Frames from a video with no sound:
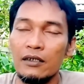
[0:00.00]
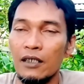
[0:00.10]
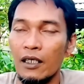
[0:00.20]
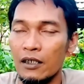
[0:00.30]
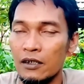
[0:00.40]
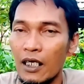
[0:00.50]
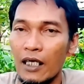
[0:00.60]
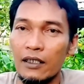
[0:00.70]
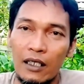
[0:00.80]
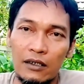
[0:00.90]
ke
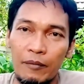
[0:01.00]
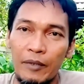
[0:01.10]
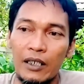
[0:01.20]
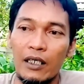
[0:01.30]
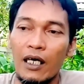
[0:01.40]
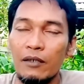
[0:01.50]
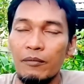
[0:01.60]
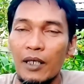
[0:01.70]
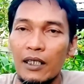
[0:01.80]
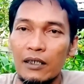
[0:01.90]
Selatan sampai ke
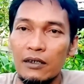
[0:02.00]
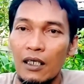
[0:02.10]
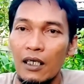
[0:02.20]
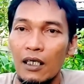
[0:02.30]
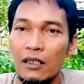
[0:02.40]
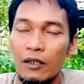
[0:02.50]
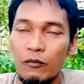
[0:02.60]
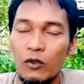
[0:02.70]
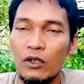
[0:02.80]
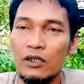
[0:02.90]
Kalimantan Timur.